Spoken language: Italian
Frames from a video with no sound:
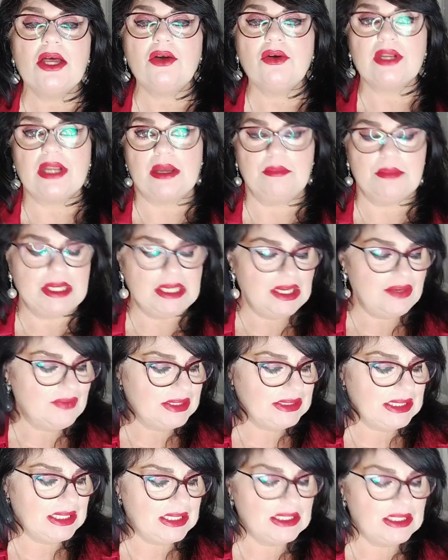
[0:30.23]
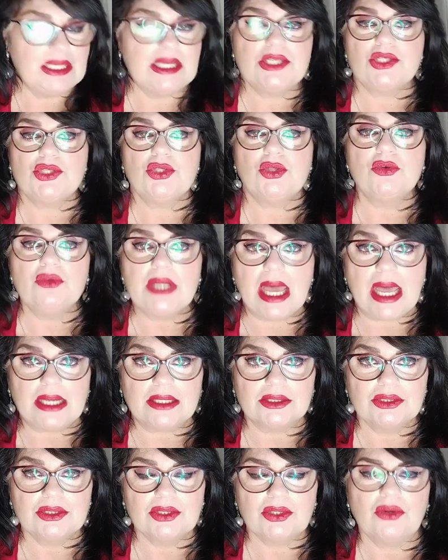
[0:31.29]
ora me ne avete richiesto un
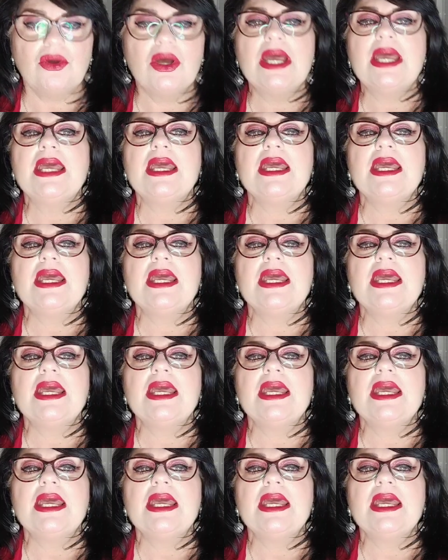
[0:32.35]
altro